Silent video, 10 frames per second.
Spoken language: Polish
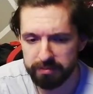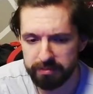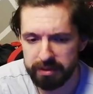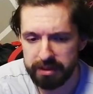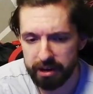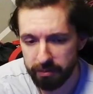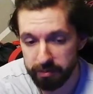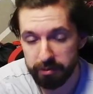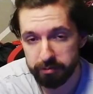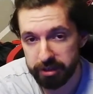mi
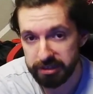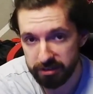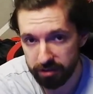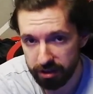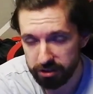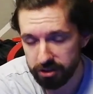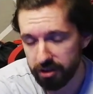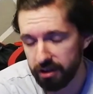narobiły przez to też.